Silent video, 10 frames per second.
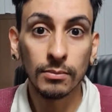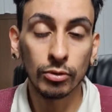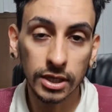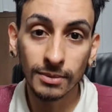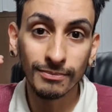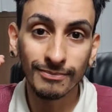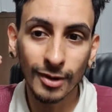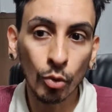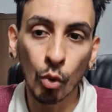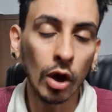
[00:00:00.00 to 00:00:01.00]
porque
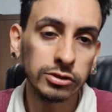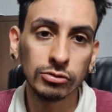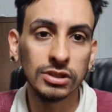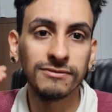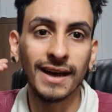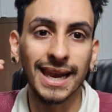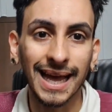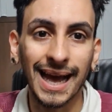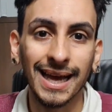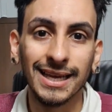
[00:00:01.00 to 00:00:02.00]
eu gosto de
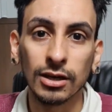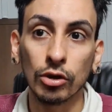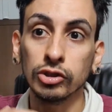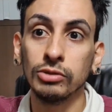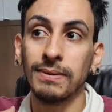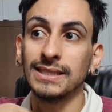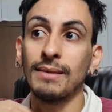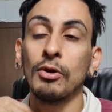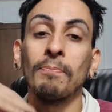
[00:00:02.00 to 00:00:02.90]
falar, gosto de passar meu